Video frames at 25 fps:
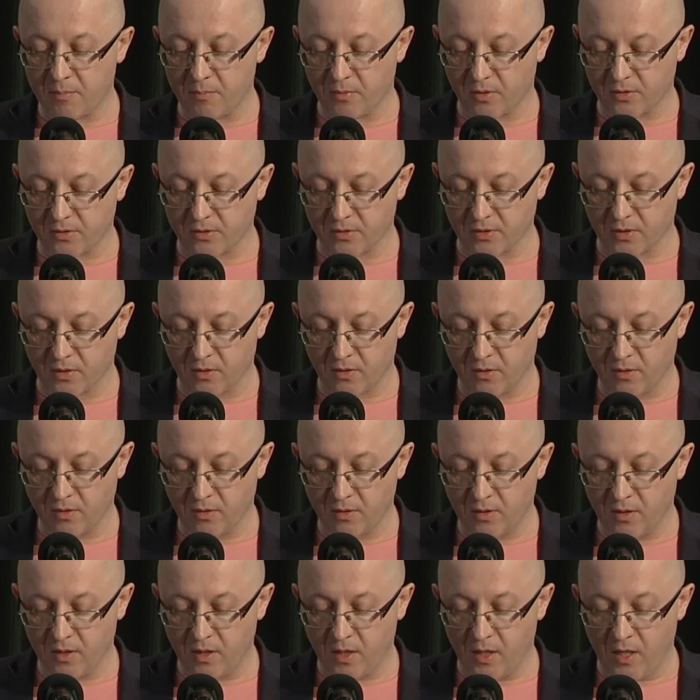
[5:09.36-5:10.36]
mocno,
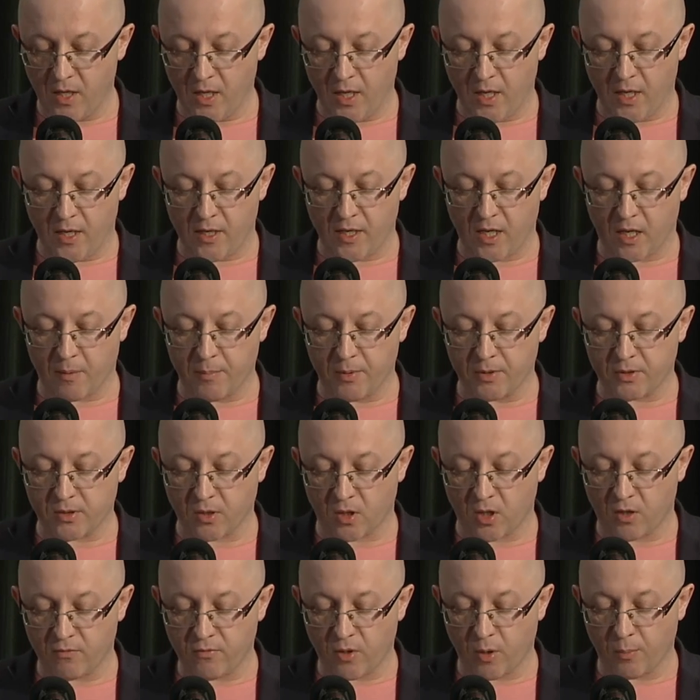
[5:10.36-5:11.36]
jakby
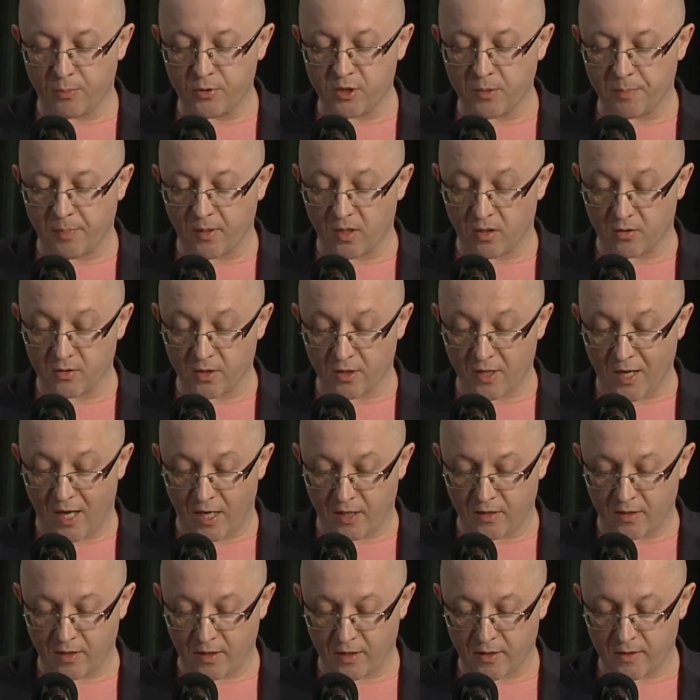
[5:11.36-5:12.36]
szorował przypalony
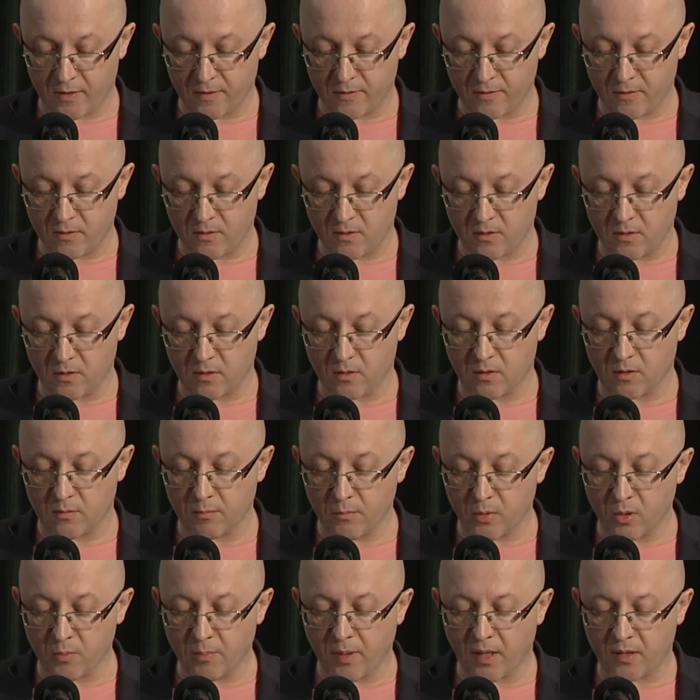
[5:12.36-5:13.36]
garnek.
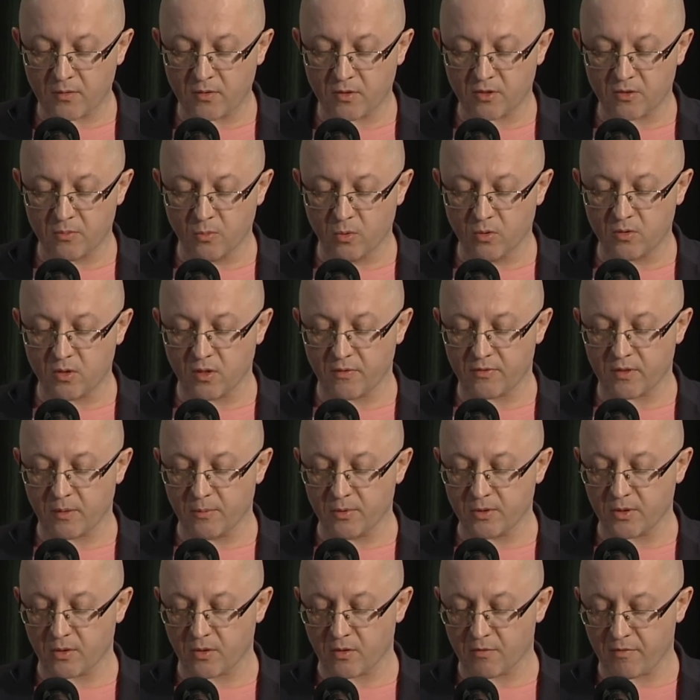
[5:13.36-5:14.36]
Był bardzo smutny w tym
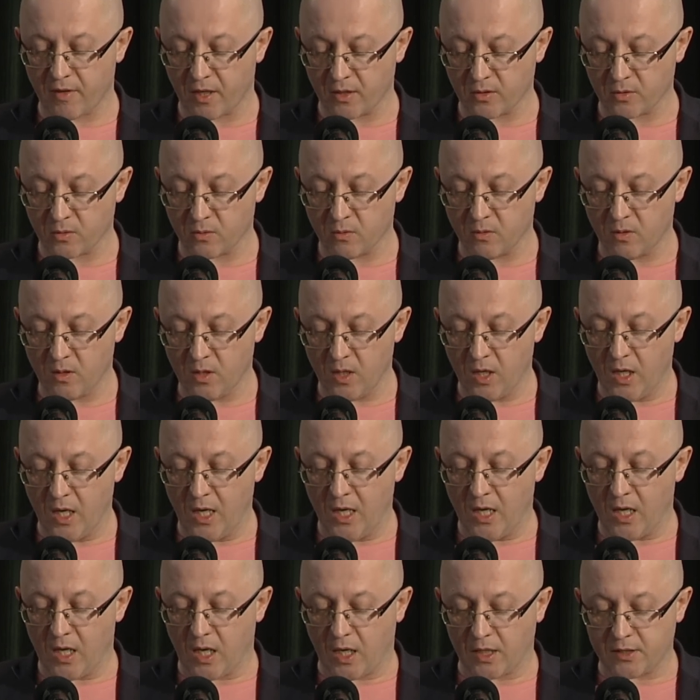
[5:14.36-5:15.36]
szorowaniu,
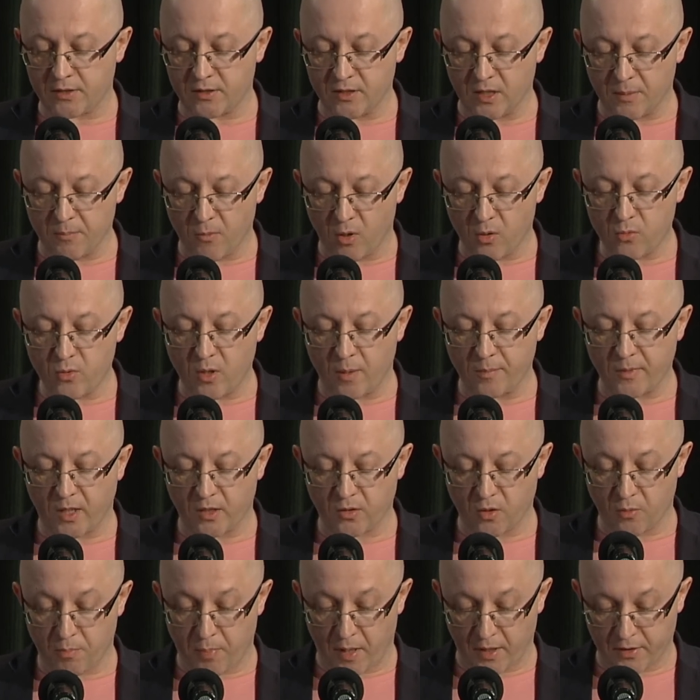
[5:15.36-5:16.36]
aż nie mogłam na
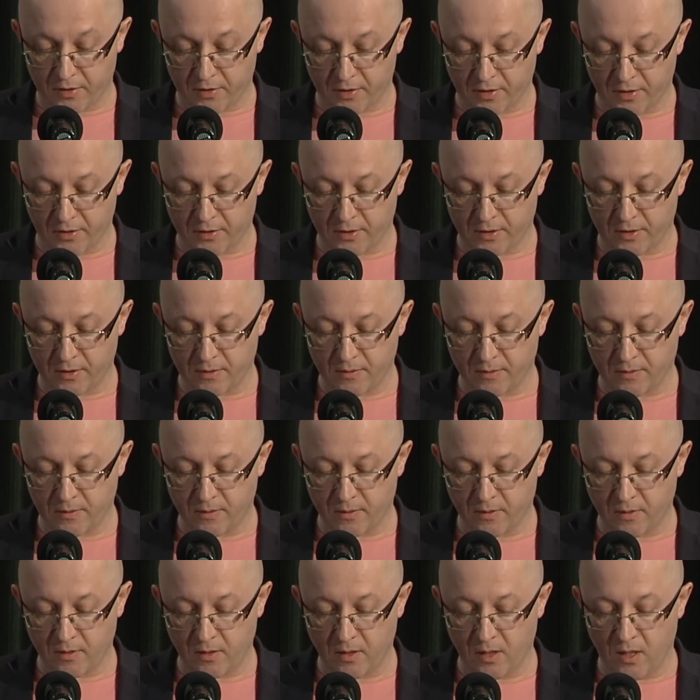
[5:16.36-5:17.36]
to patrzeć.
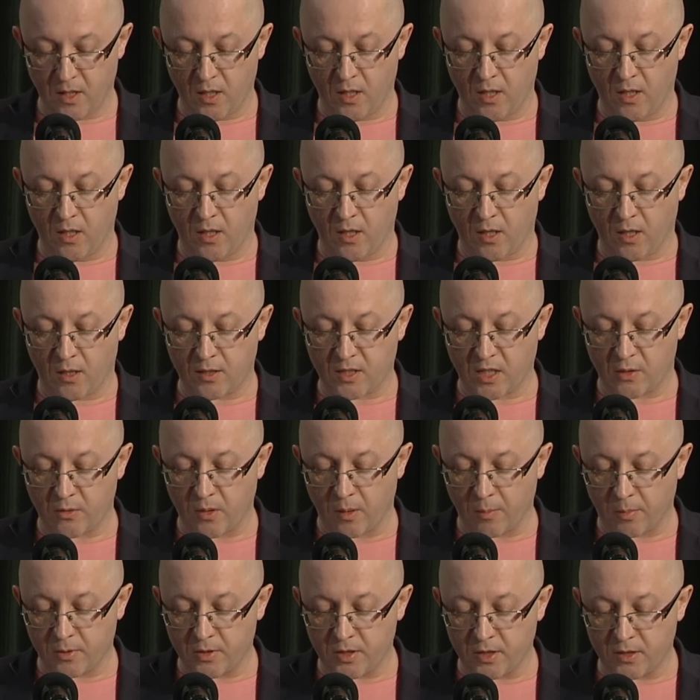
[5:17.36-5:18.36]

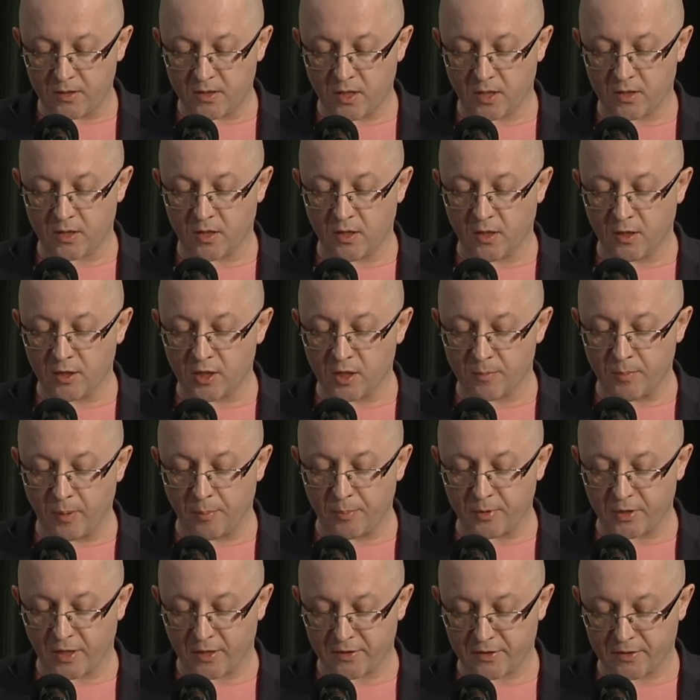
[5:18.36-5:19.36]
Chciałam krzyczeć, żeby
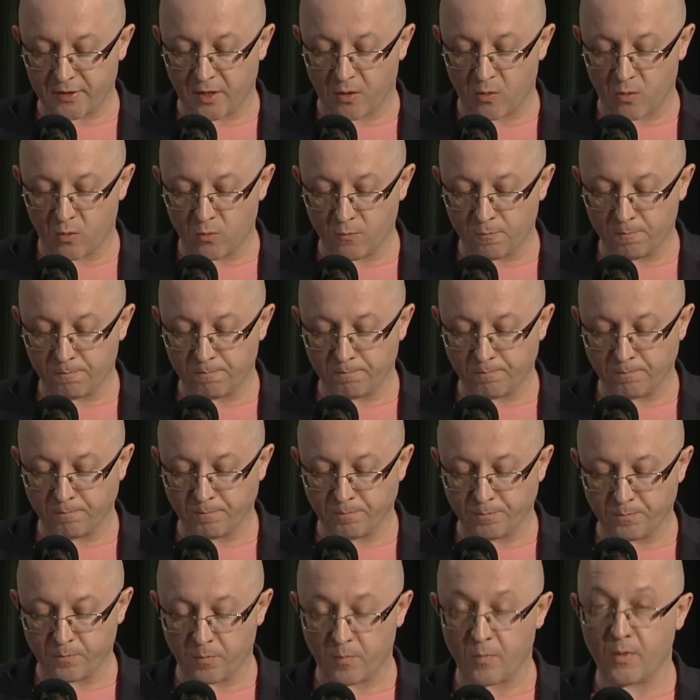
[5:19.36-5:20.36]
przestał.
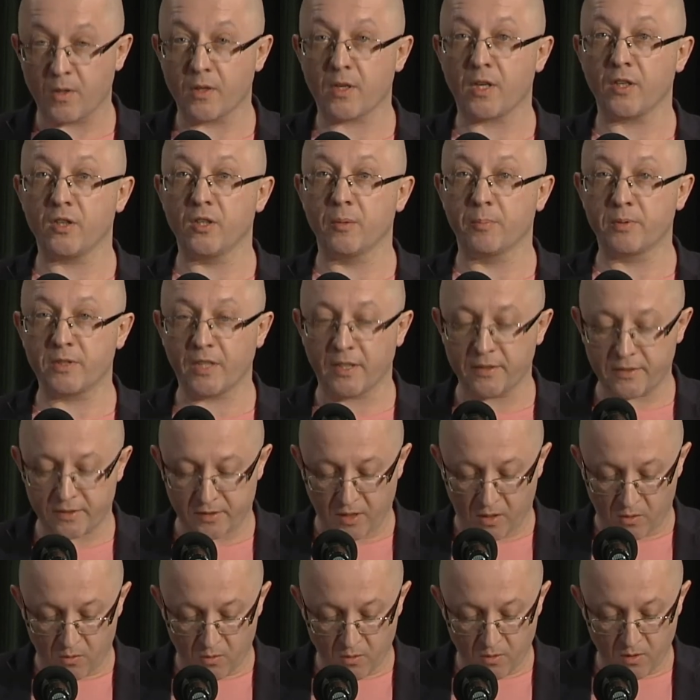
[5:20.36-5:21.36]
Kiedy
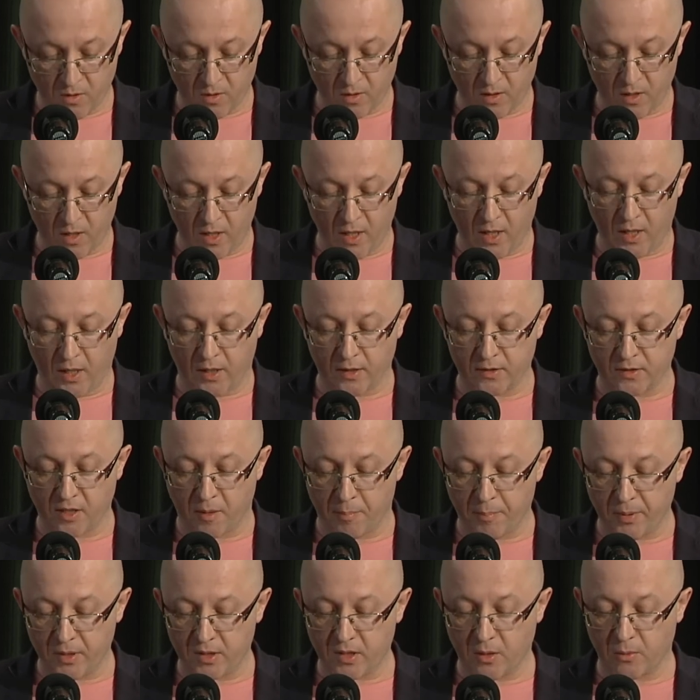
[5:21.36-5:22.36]
przestał,
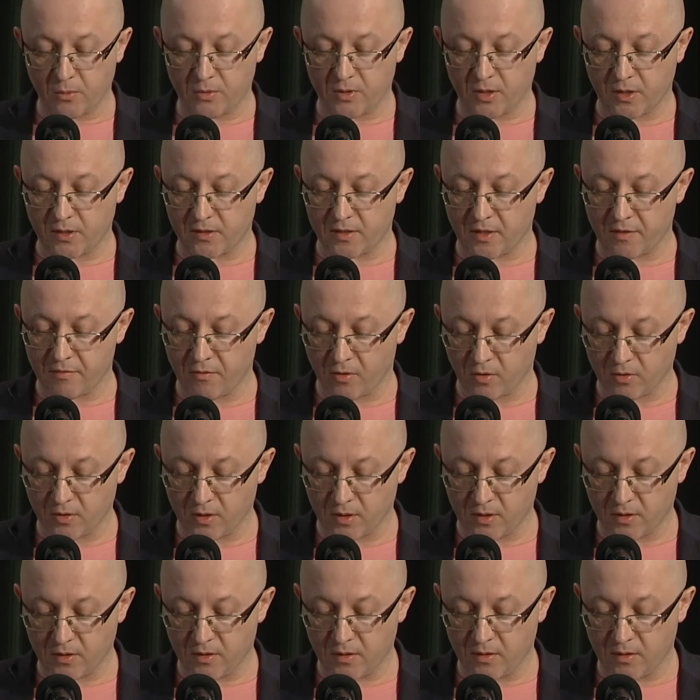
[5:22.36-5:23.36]
zapytał, czy chce wody.